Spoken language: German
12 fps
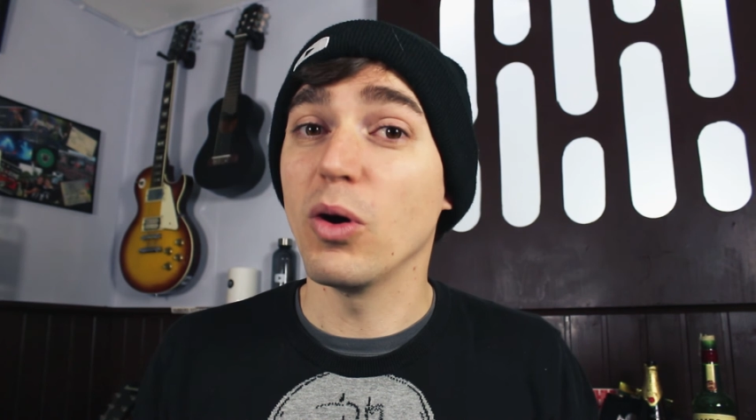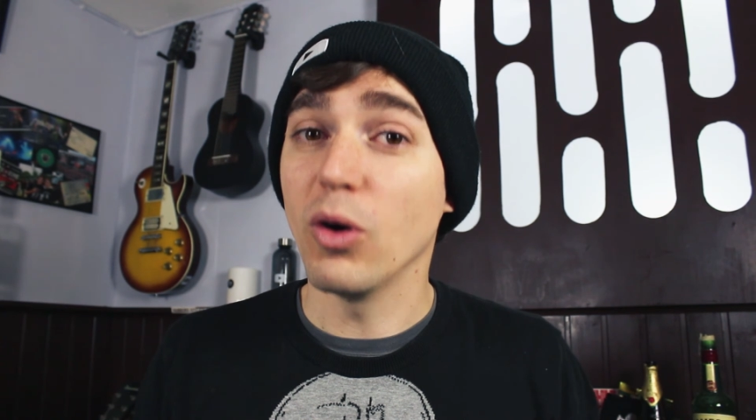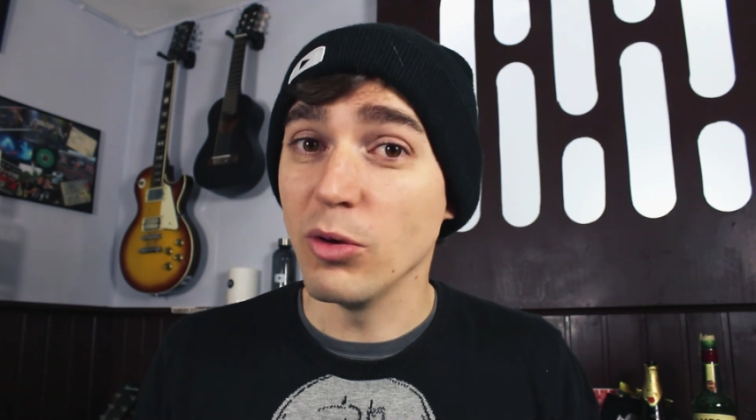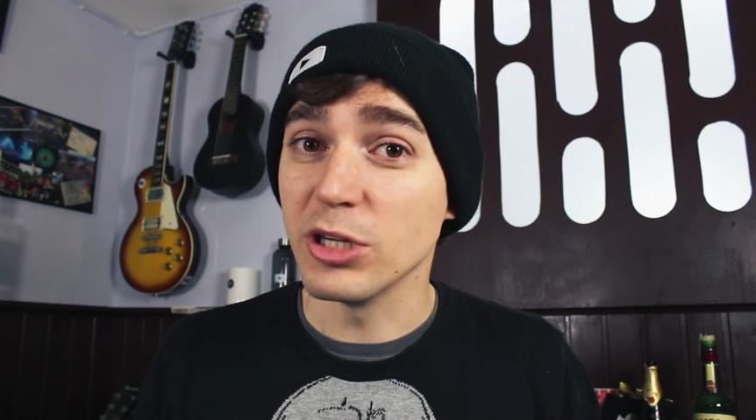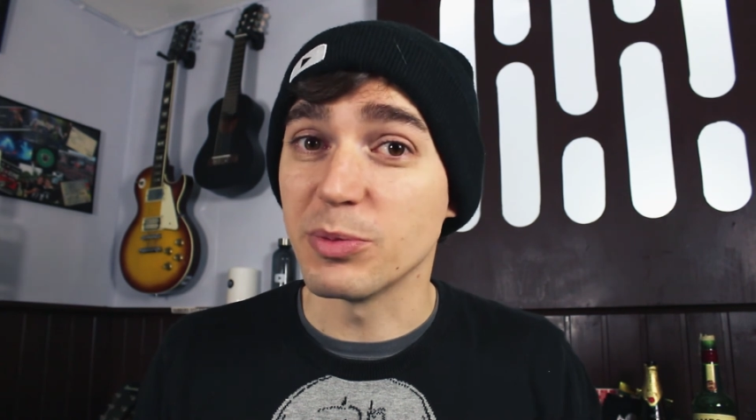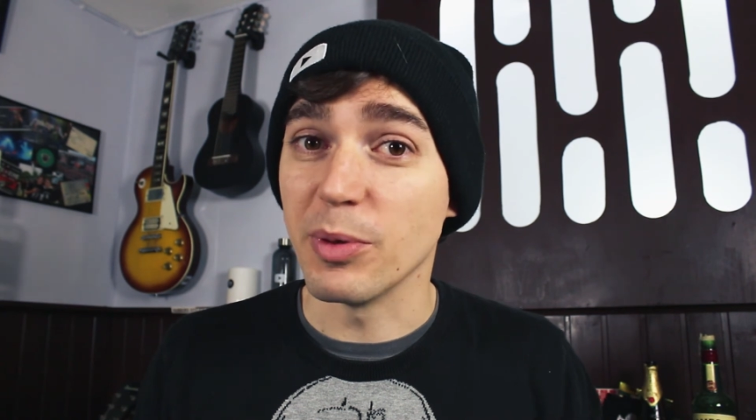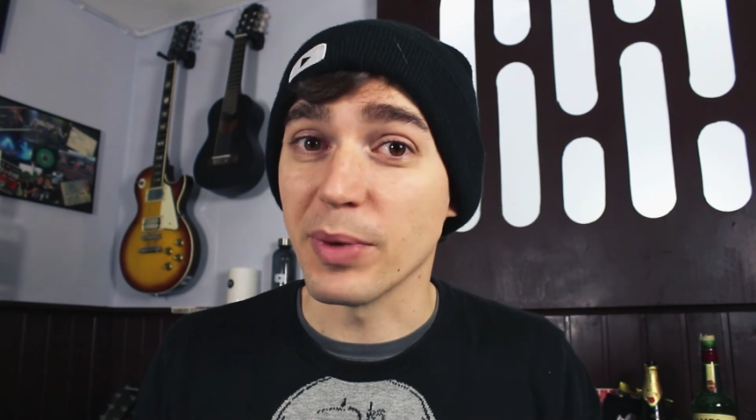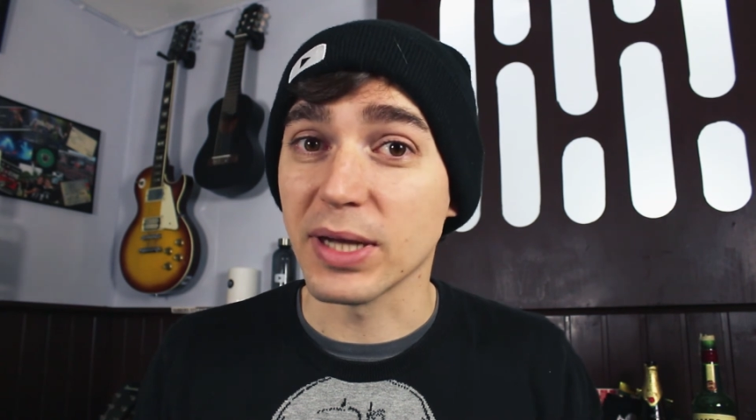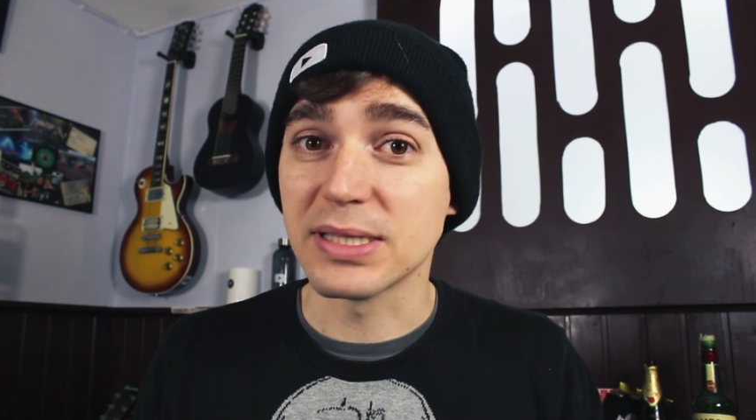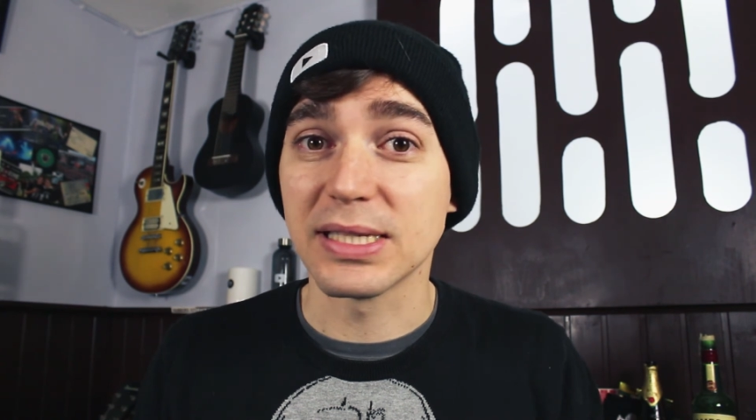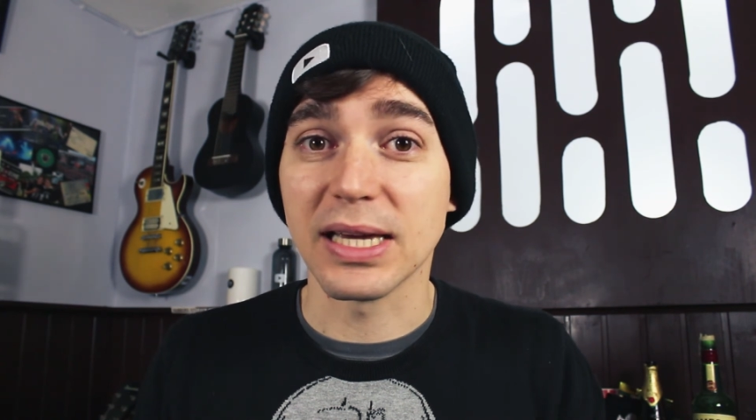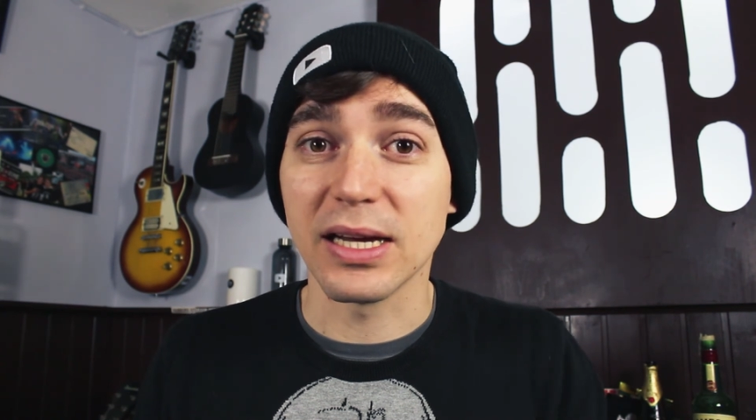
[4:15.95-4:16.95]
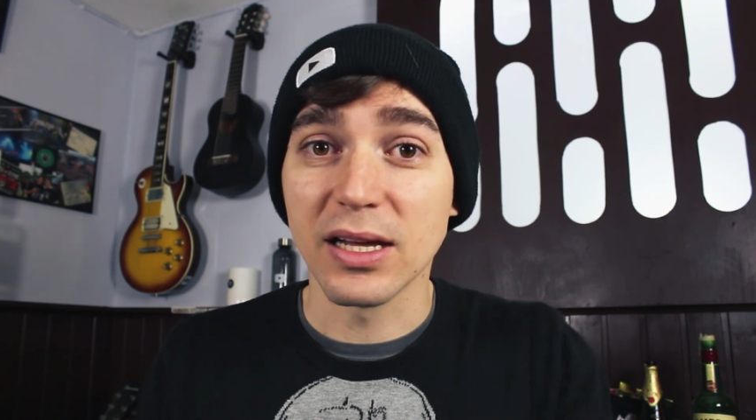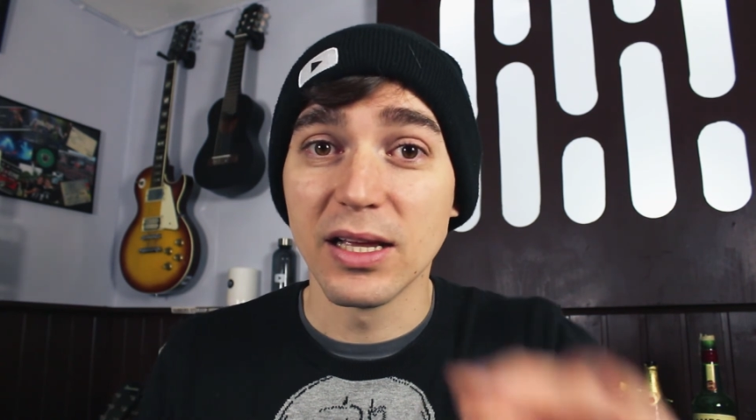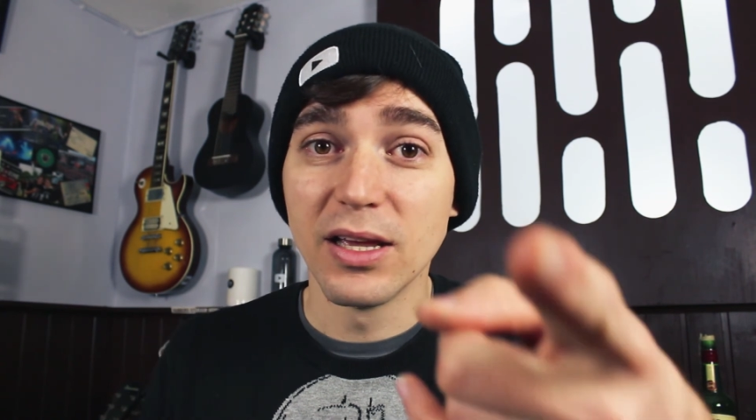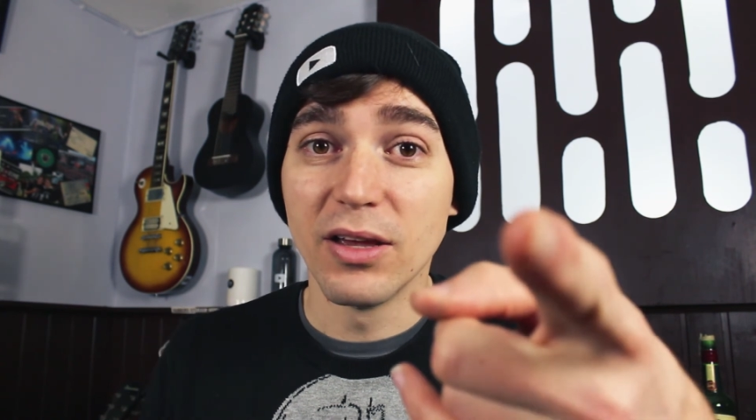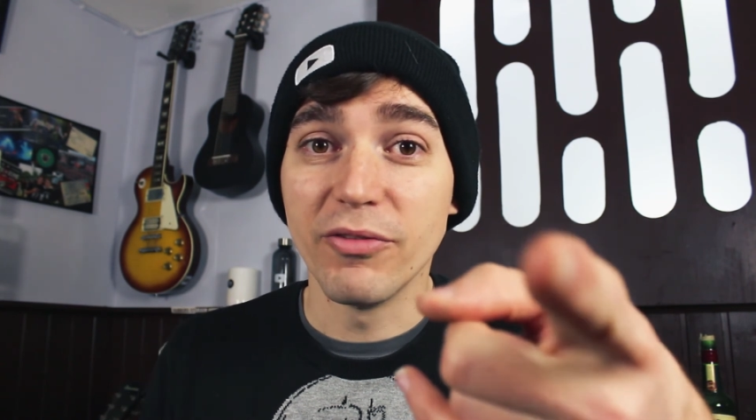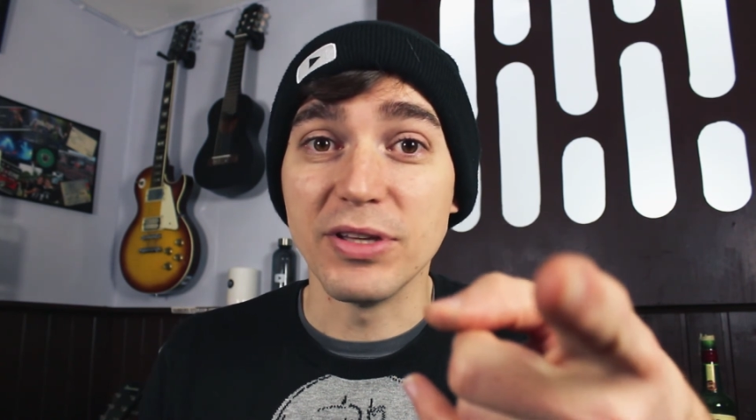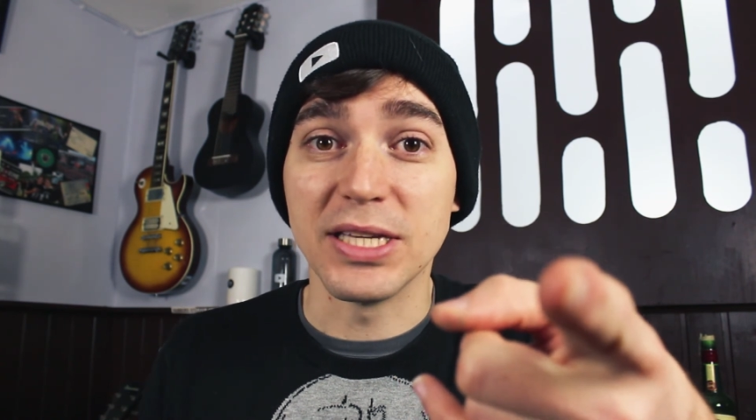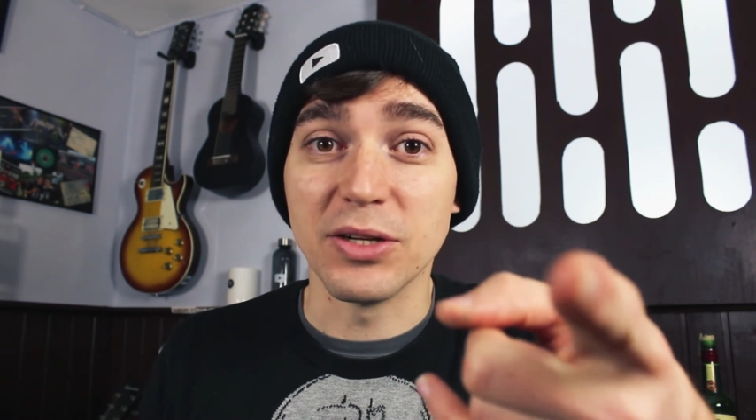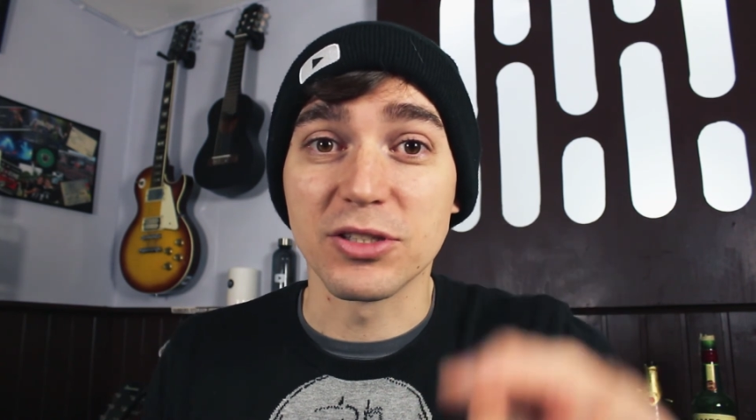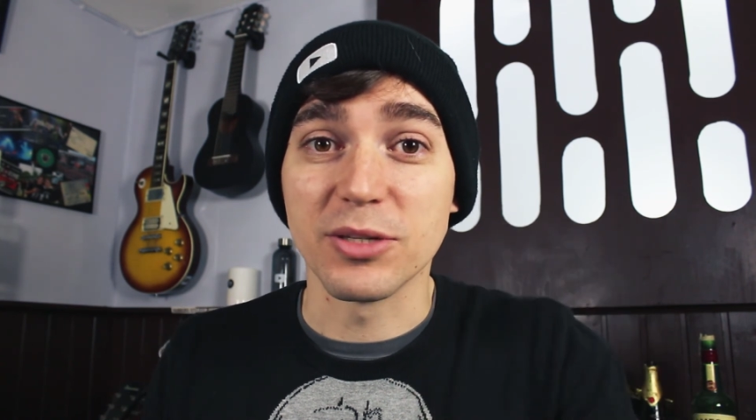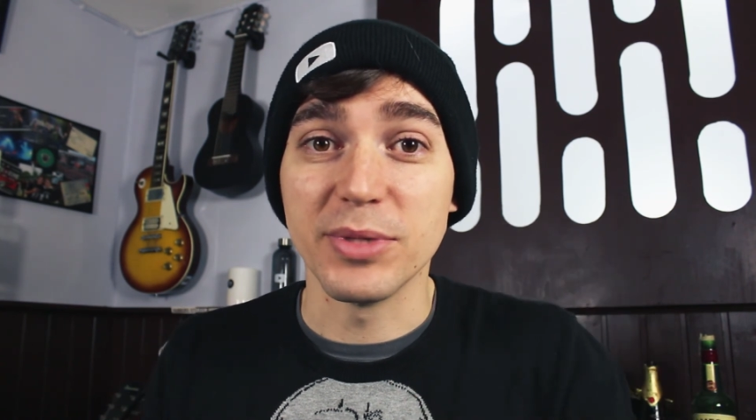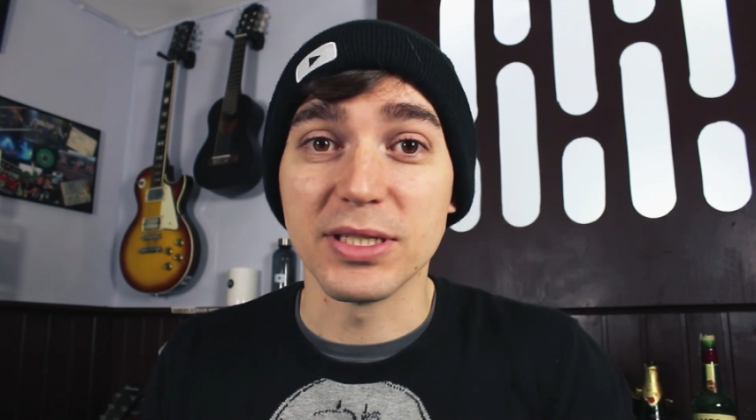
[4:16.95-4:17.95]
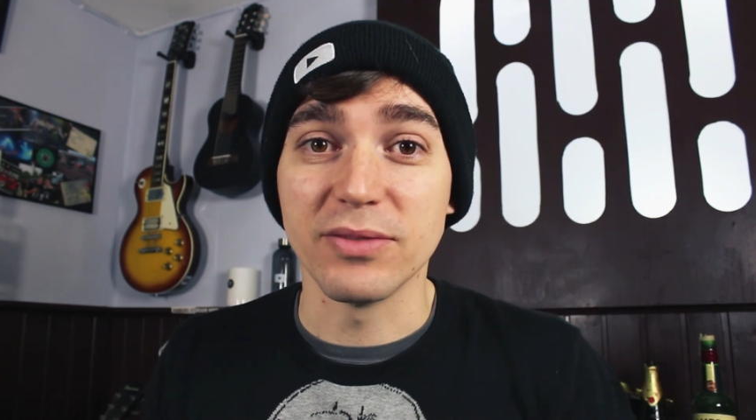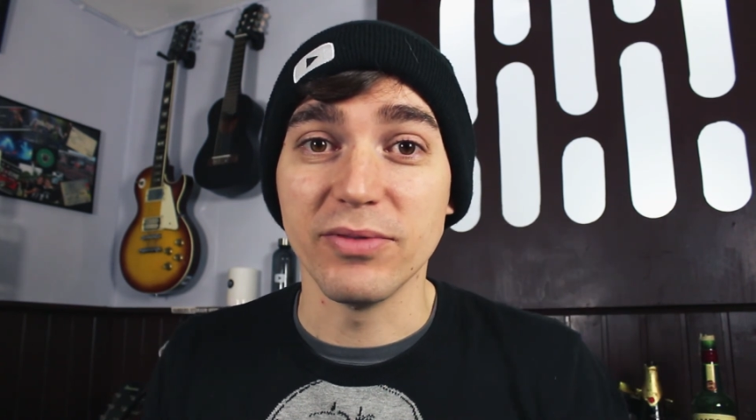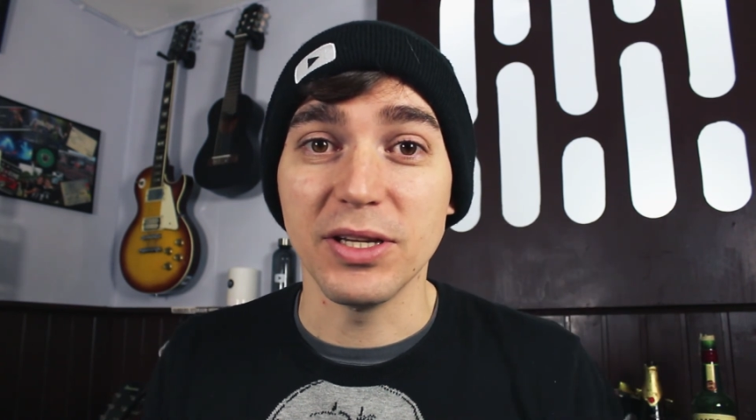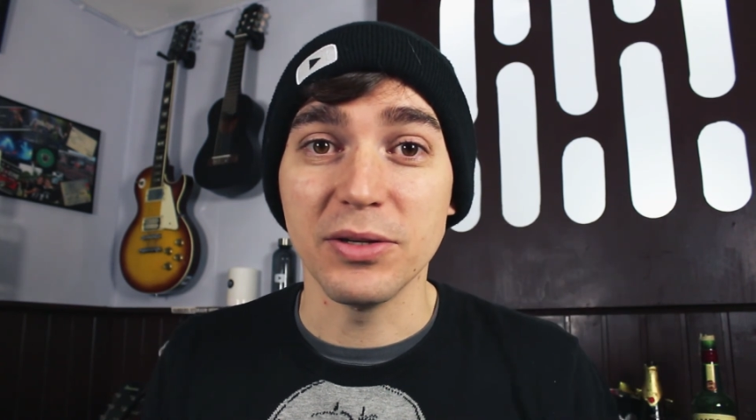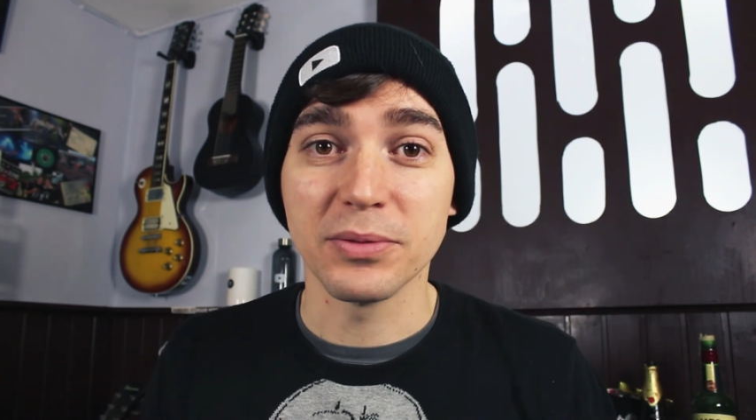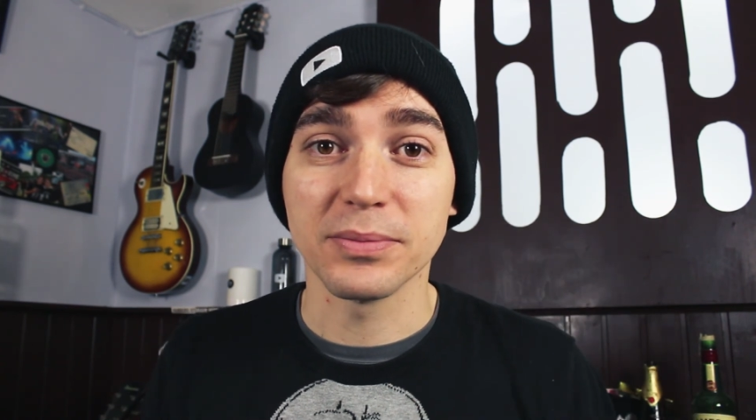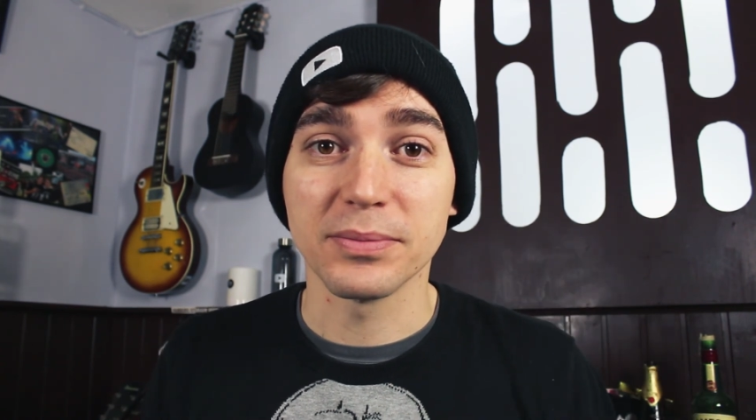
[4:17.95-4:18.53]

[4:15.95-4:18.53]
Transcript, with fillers: Und ich bin mir ganz sicher, wir sehen uns im nächsten Video.